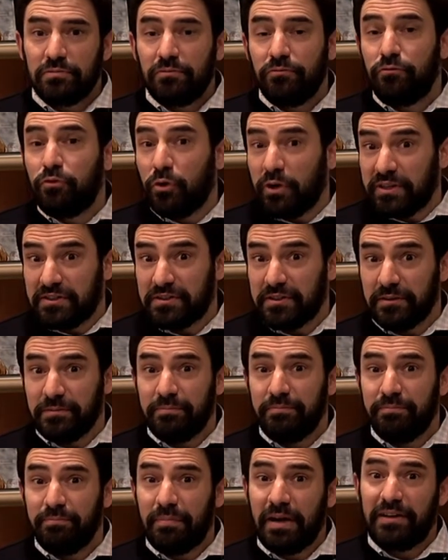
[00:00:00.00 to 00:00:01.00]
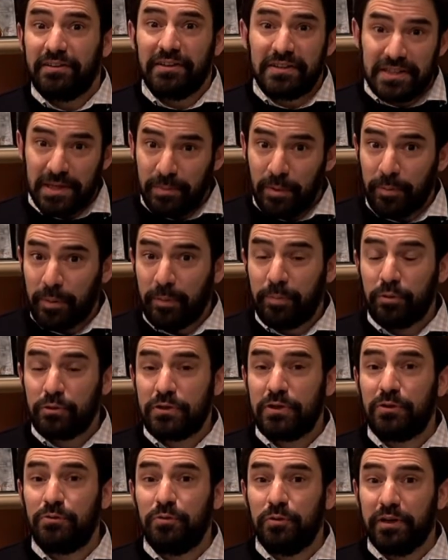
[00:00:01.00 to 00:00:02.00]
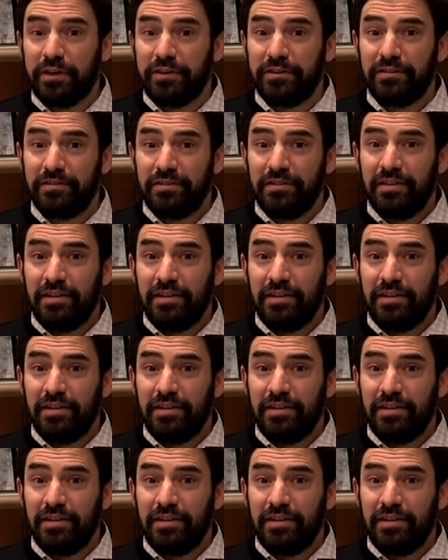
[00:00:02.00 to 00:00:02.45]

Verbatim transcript: Forse, ma ne siamo proprio sicuri?